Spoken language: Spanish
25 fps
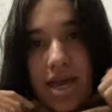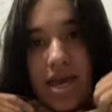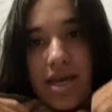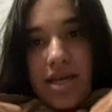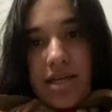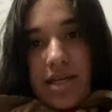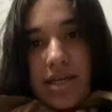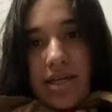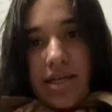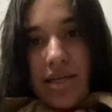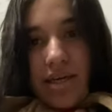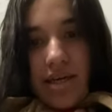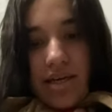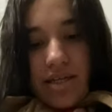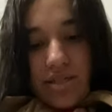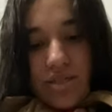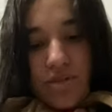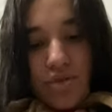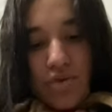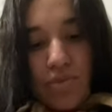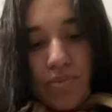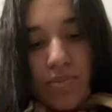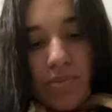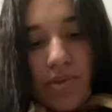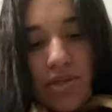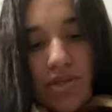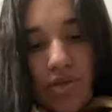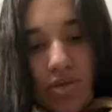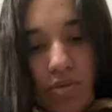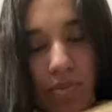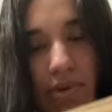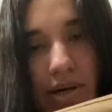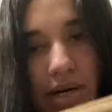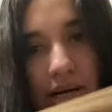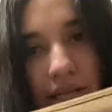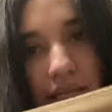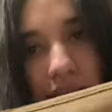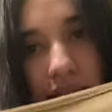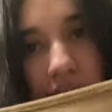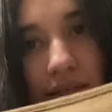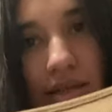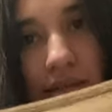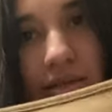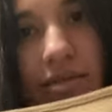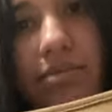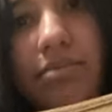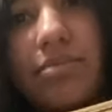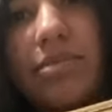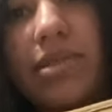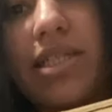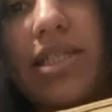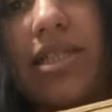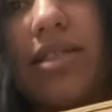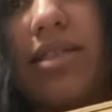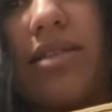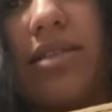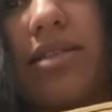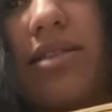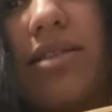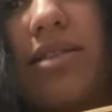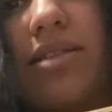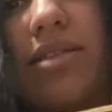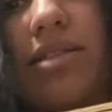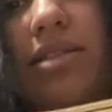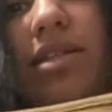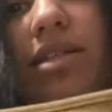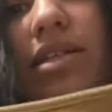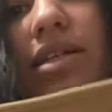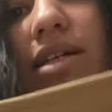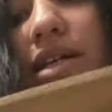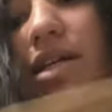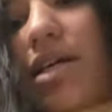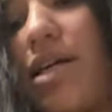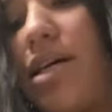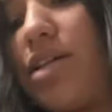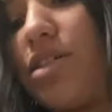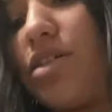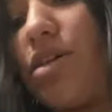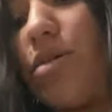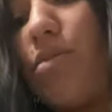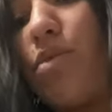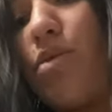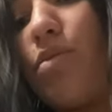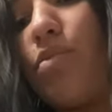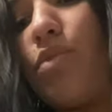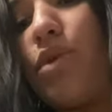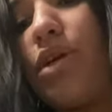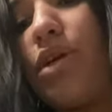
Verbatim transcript: Queda súper, súper linda, miren. Es como muy